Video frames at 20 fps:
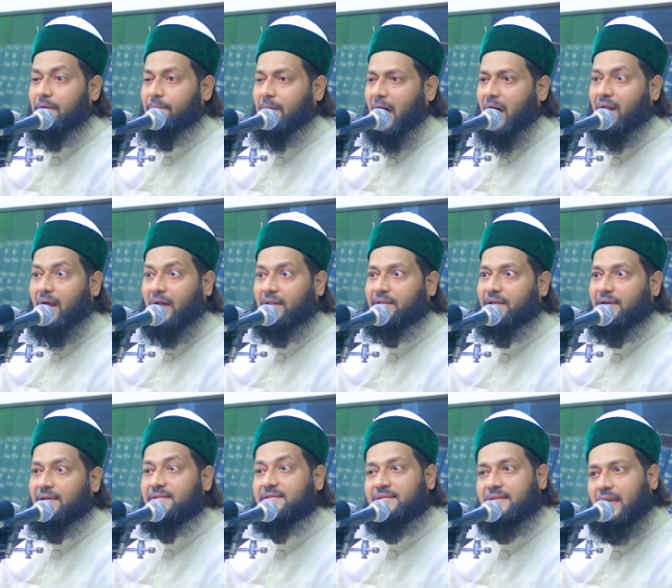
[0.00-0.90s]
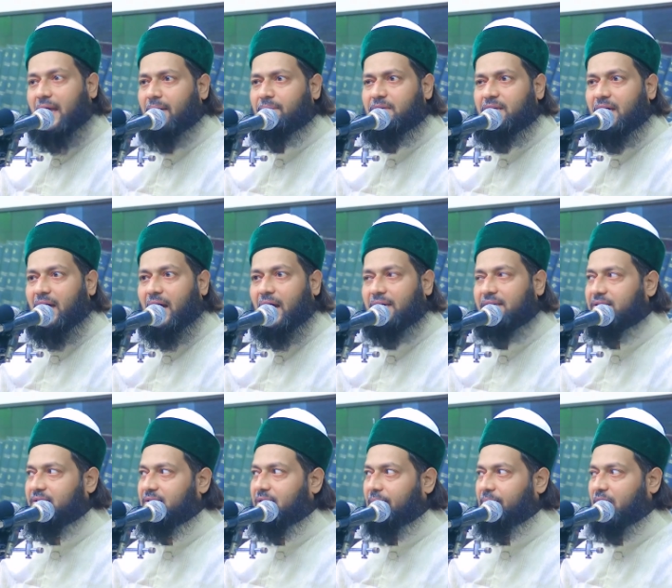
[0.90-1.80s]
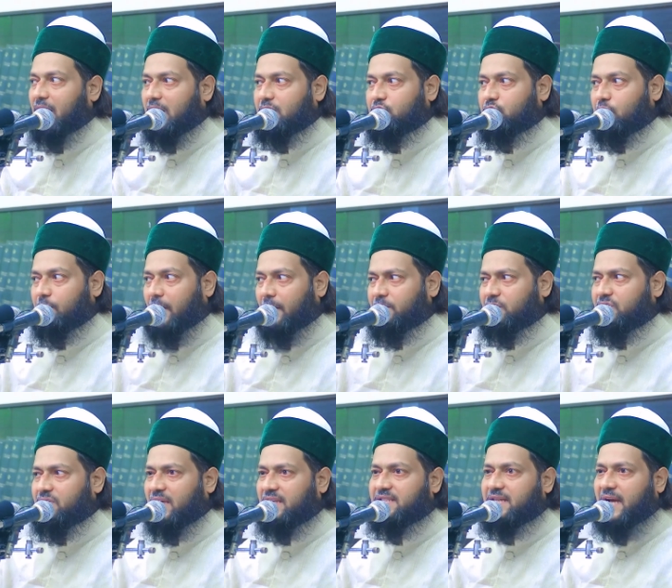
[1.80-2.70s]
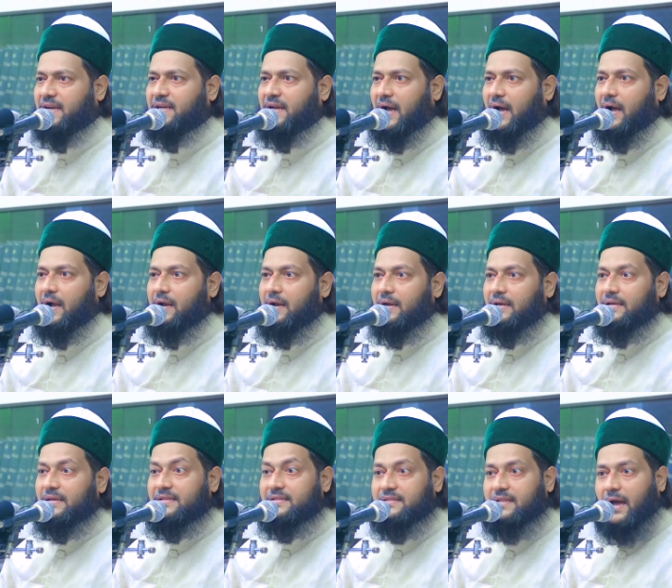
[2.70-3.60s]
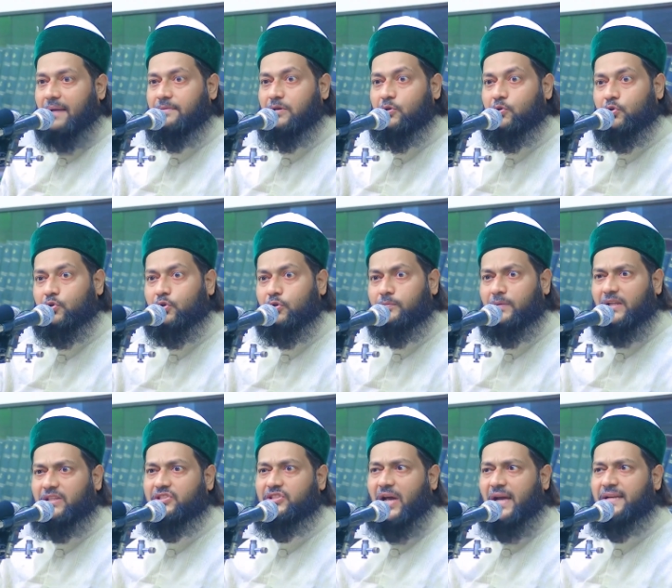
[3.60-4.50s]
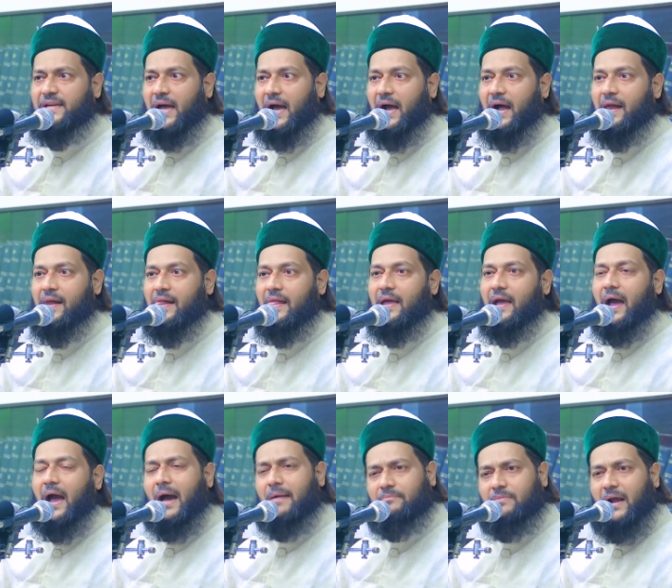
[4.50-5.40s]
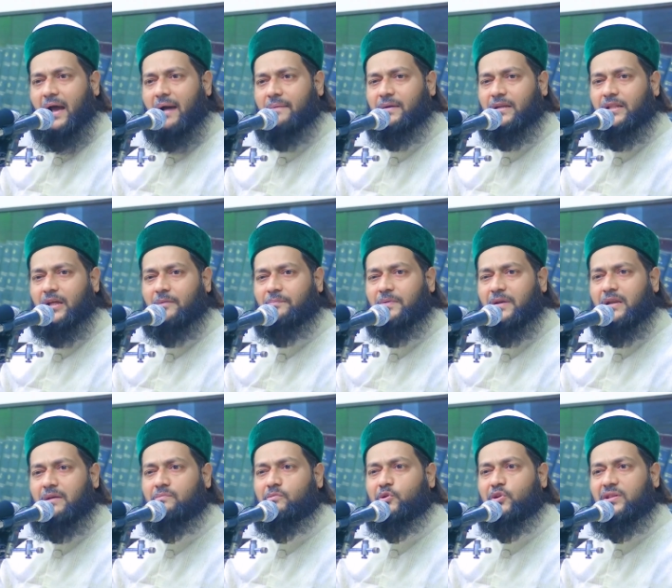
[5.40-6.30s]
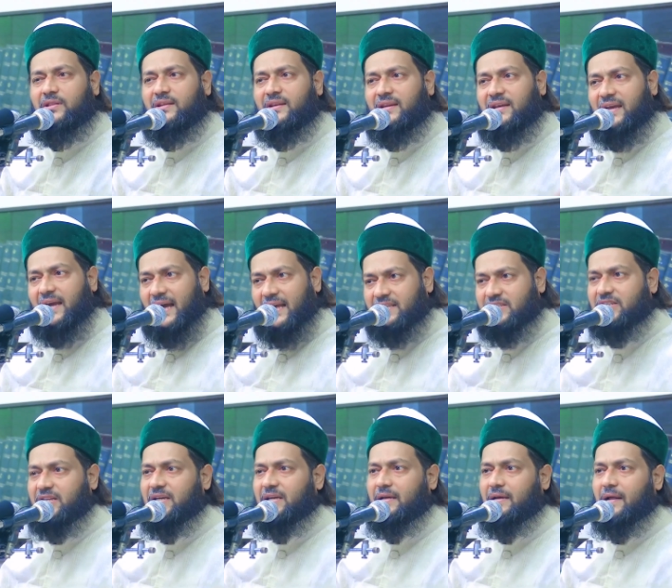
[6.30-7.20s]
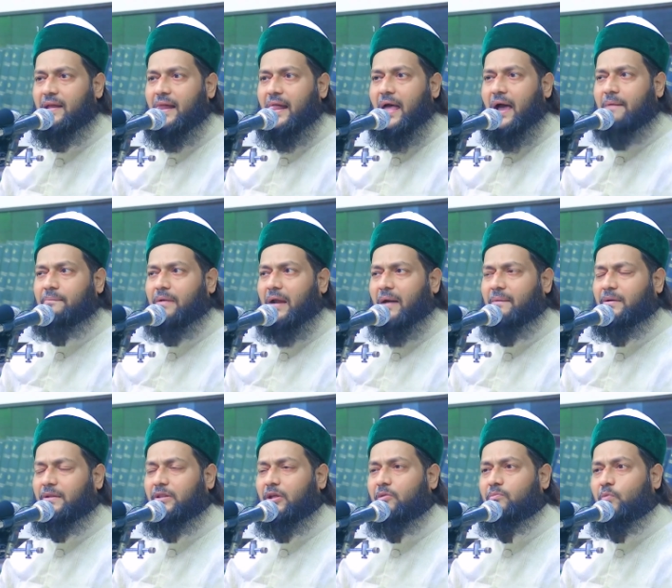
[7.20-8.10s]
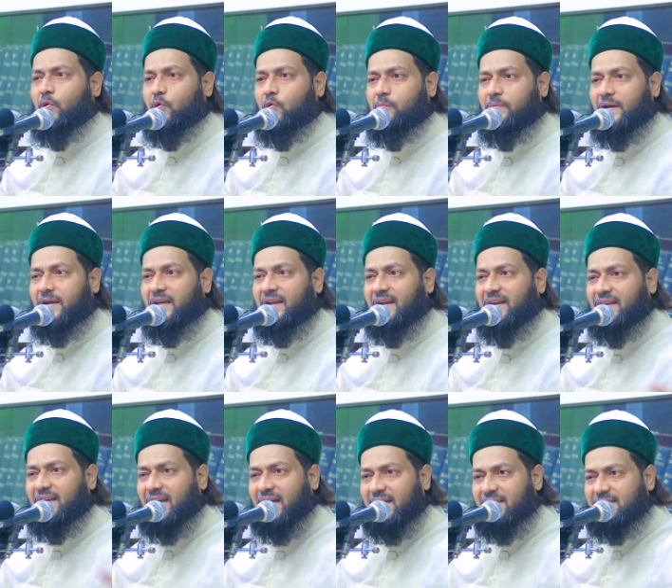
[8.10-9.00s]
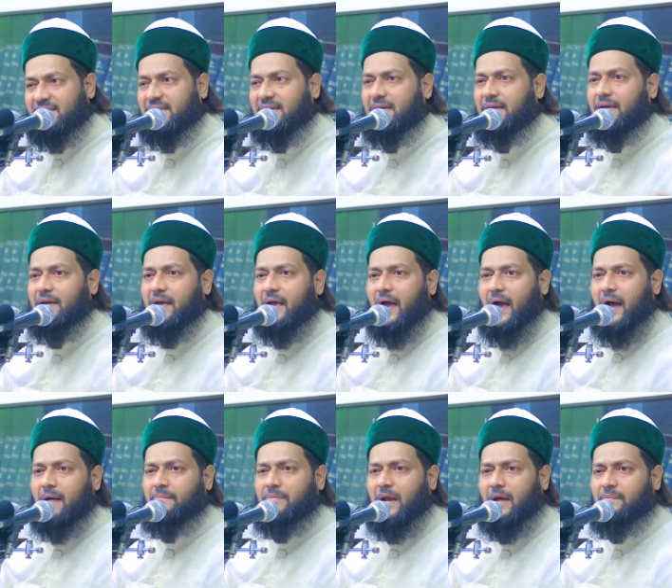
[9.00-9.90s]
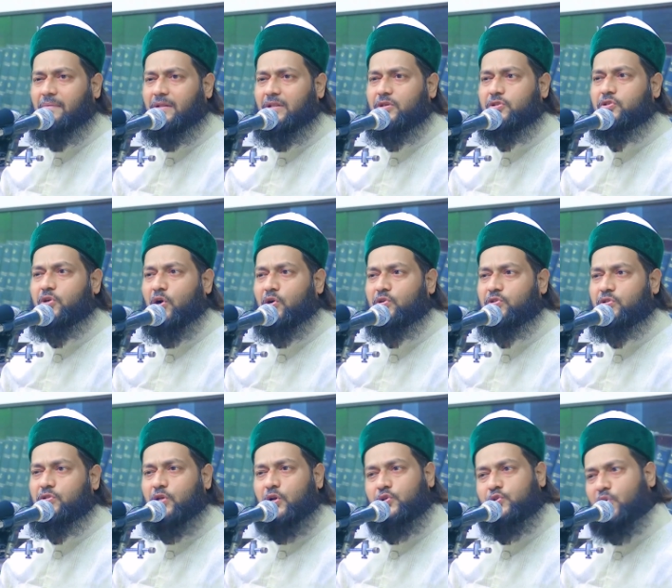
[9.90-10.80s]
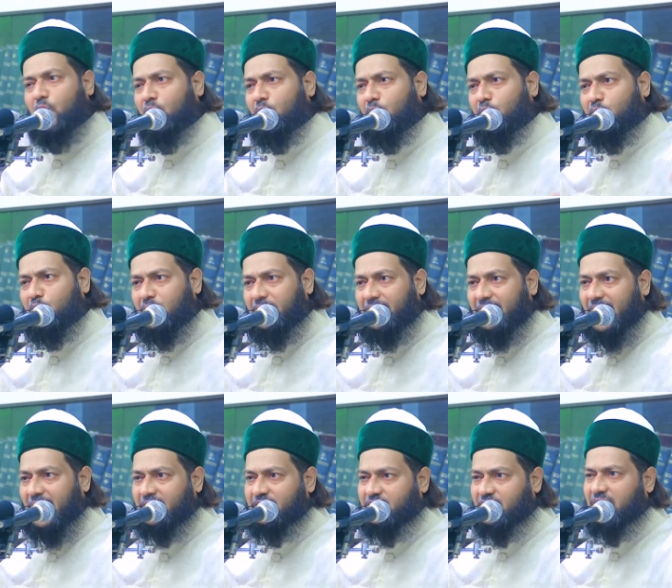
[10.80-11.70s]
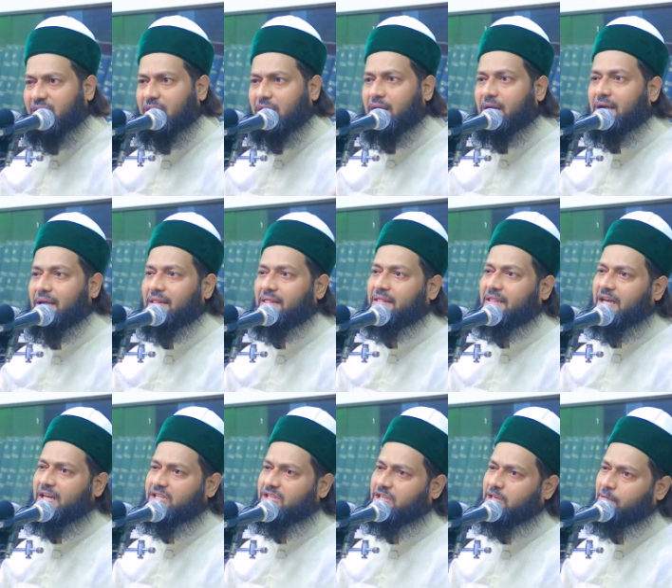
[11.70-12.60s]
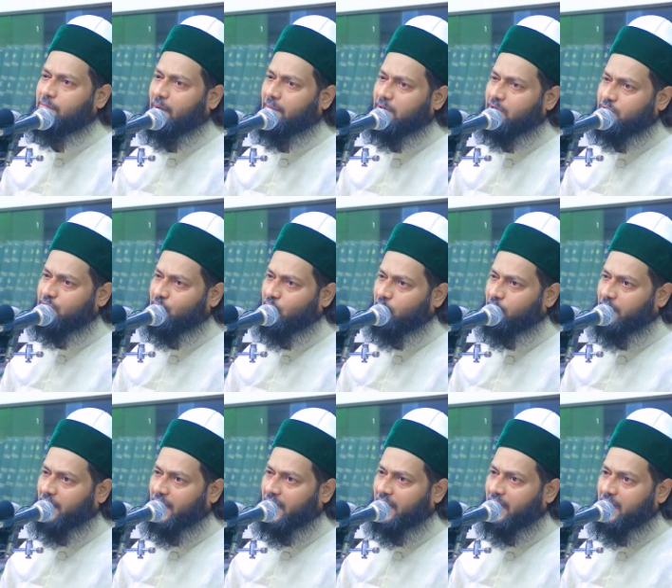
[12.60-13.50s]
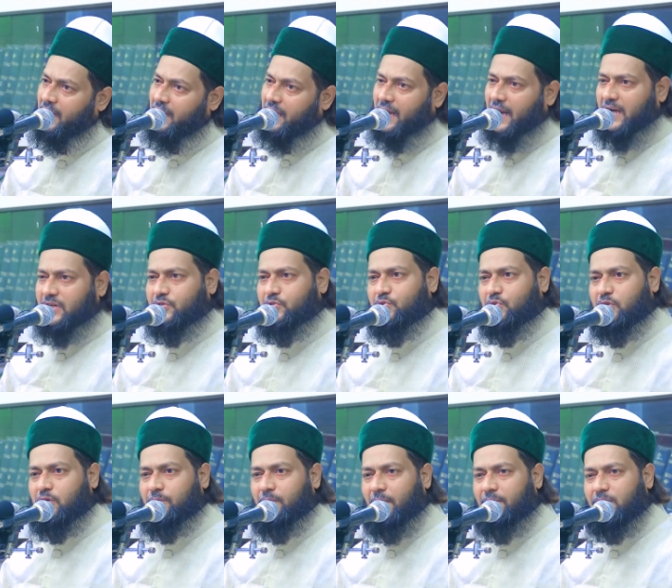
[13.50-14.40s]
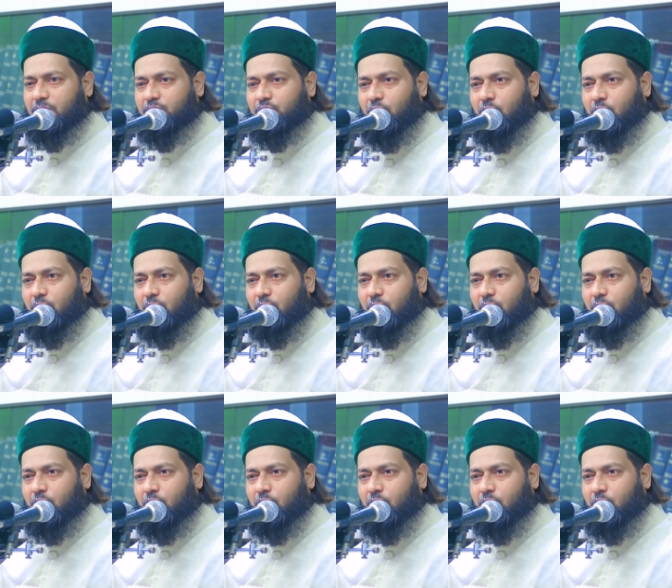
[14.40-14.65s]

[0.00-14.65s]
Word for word: এমারাতে ইসলামিয়া ইসলামী রাষ্ট্র ব্যবস্থা চাই না ইসলামী হুকুমত চাই না আমরা আমাদের পিড়িমুড়িদি নিয়ে আছি আমরা আমাদের মৌলবিগিরি নিয়ে আছি আমরা আমাদের সংস্থা সংগঠন নিয়ে আছি দেশ কিভাবে চলবে রাষ্ট্র কিভাবে